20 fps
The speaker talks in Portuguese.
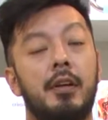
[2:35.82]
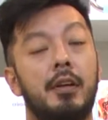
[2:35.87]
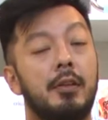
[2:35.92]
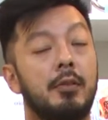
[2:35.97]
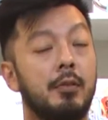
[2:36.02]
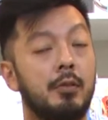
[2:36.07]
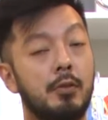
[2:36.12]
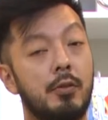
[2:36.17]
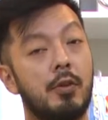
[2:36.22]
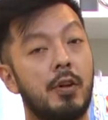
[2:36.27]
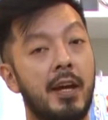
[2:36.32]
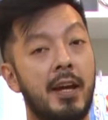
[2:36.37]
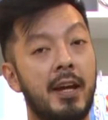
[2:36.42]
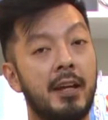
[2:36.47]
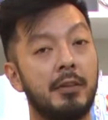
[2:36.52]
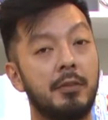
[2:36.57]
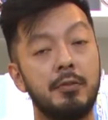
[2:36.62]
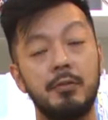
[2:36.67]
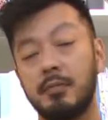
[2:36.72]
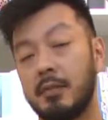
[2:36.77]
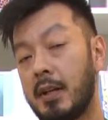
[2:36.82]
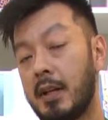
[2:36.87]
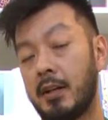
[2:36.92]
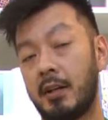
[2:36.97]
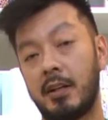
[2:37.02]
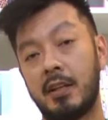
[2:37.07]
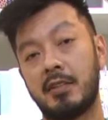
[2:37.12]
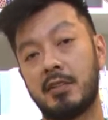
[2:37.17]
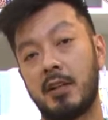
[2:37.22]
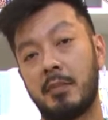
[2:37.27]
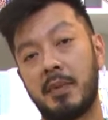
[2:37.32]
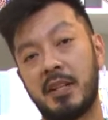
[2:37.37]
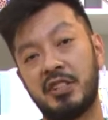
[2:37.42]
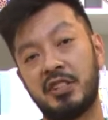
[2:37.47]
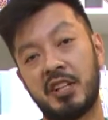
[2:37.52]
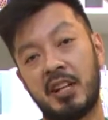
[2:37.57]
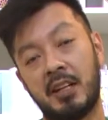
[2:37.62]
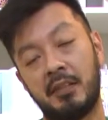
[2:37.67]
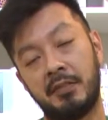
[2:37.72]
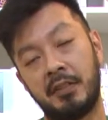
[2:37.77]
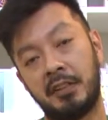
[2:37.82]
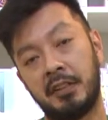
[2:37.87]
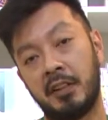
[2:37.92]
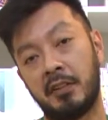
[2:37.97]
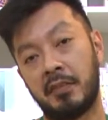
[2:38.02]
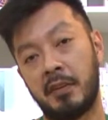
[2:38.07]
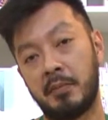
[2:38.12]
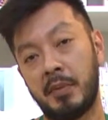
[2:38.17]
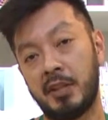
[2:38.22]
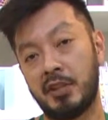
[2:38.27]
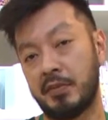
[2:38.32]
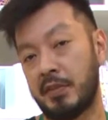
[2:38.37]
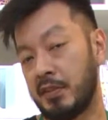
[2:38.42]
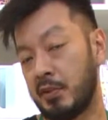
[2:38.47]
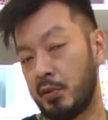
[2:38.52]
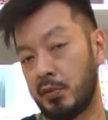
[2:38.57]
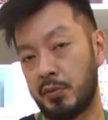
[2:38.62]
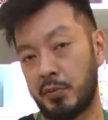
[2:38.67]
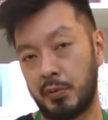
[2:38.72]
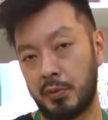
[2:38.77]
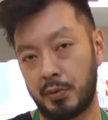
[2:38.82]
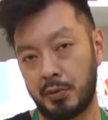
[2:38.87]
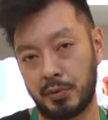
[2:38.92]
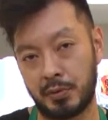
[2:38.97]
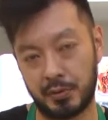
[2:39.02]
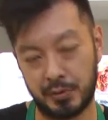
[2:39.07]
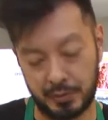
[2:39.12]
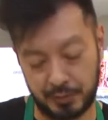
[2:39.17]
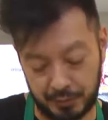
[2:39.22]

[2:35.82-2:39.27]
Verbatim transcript: Tudo correto, agora é só baixar a alavanca novamente e fazer os furos.